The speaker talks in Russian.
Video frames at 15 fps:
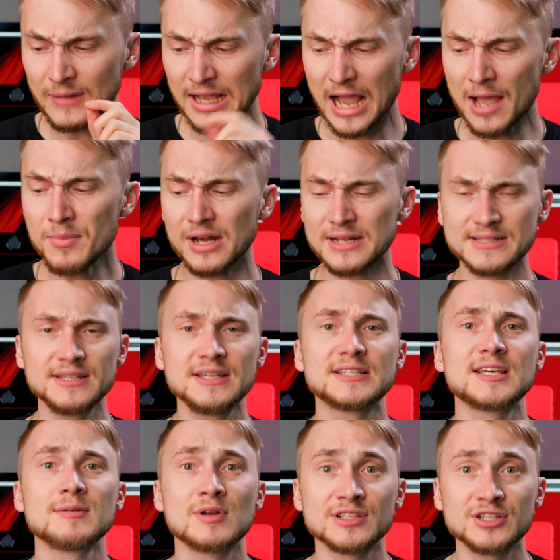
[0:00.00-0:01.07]
камера с
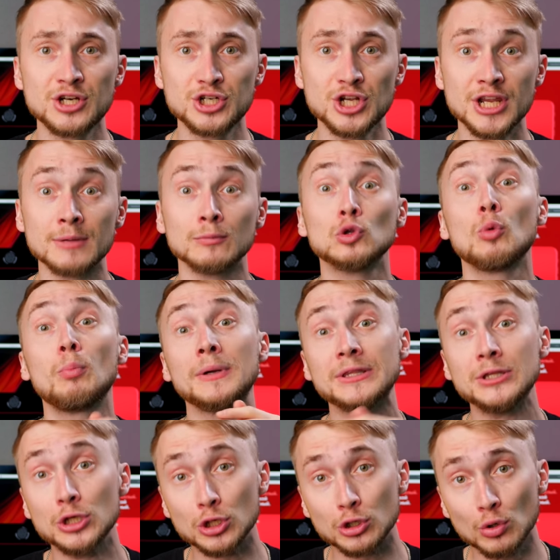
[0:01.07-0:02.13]
низким разрешением, но под
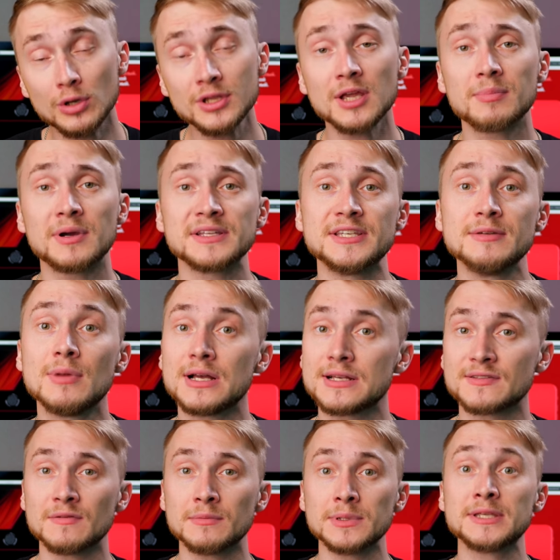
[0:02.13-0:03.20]
нее необходимо
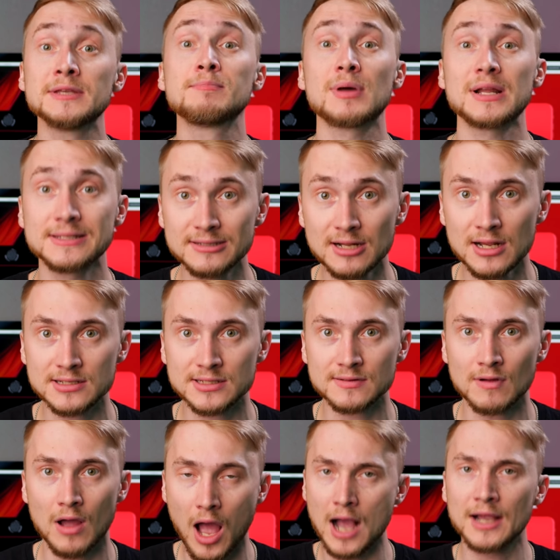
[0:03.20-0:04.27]
освободить пространство.
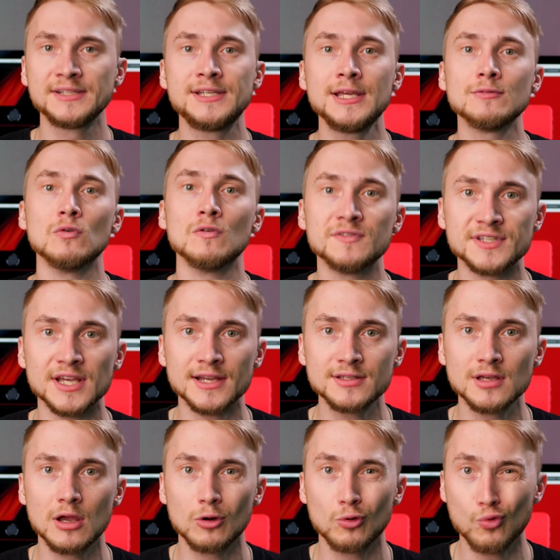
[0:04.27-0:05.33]
А где его взять?
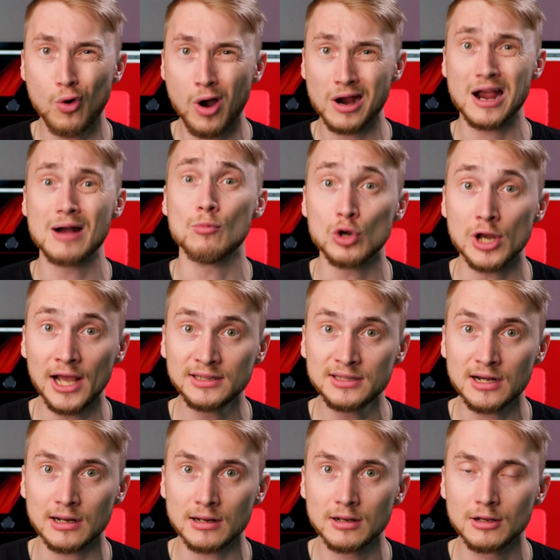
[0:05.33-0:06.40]
У
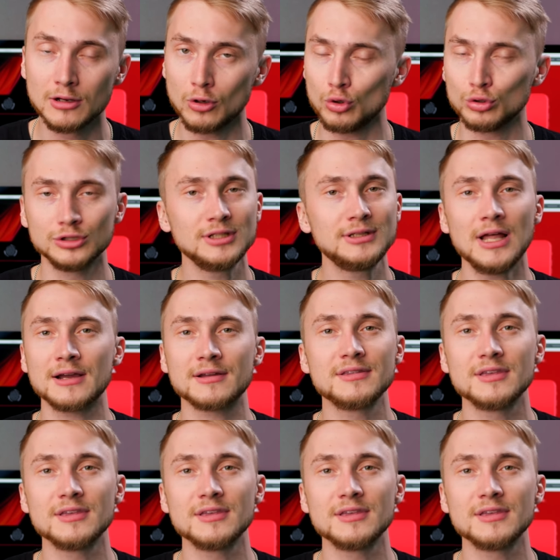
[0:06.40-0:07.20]
аккумулятора он и так